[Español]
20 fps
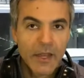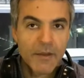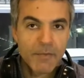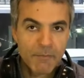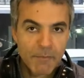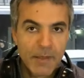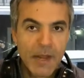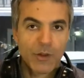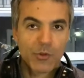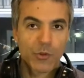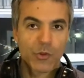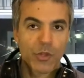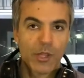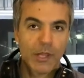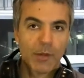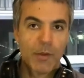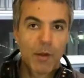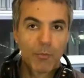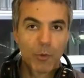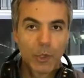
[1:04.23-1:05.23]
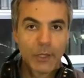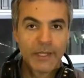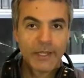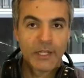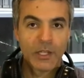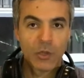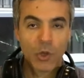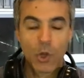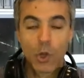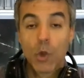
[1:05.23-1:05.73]
limpiar su sistema
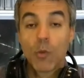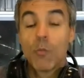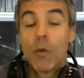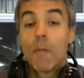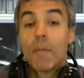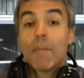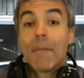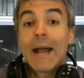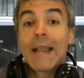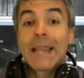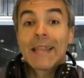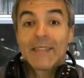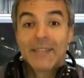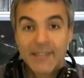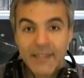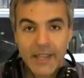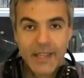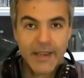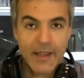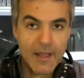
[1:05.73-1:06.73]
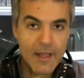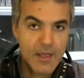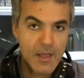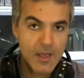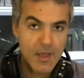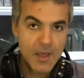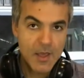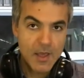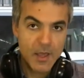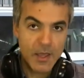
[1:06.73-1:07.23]
político como pareciera
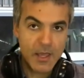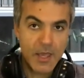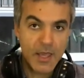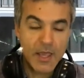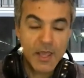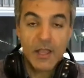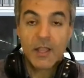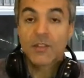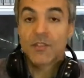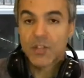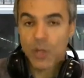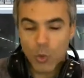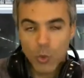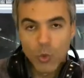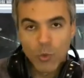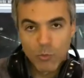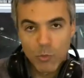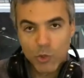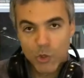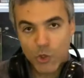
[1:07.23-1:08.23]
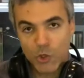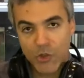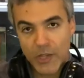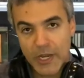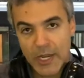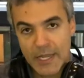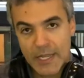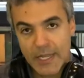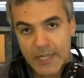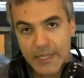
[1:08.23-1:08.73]
que, según muchos
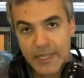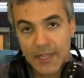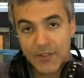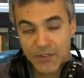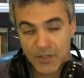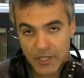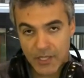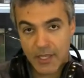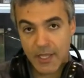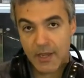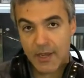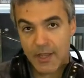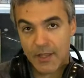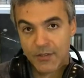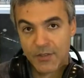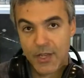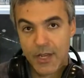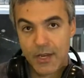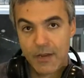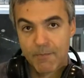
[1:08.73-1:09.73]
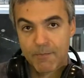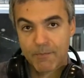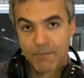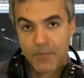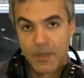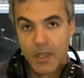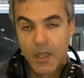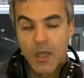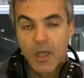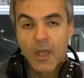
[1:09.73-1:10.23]
analistas, quiere hacer
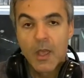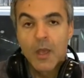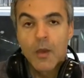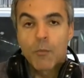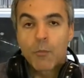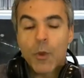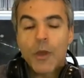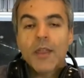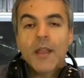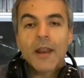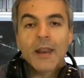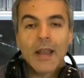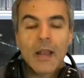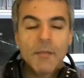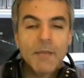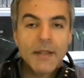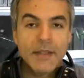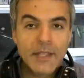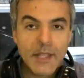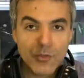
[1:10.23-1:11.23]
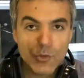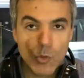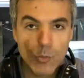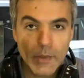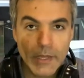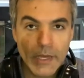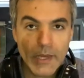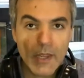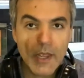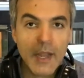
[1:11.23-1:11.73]
puede realmente
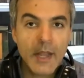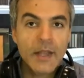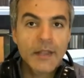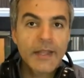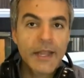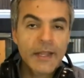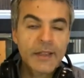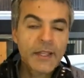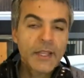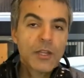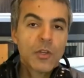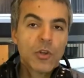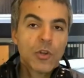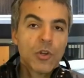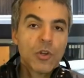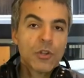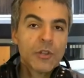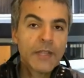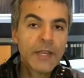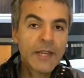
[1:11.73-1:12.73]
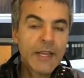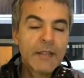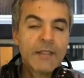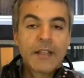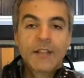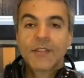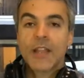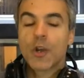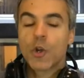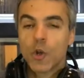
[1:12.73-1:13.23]
asumir el destino de
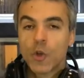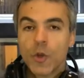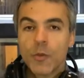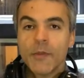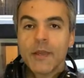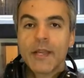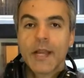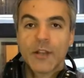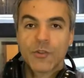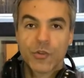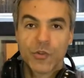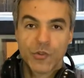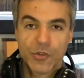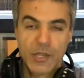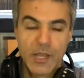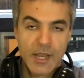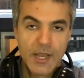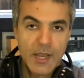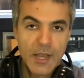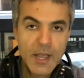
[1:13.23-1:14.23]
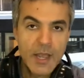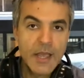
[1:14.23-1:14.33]
grandeza económica y social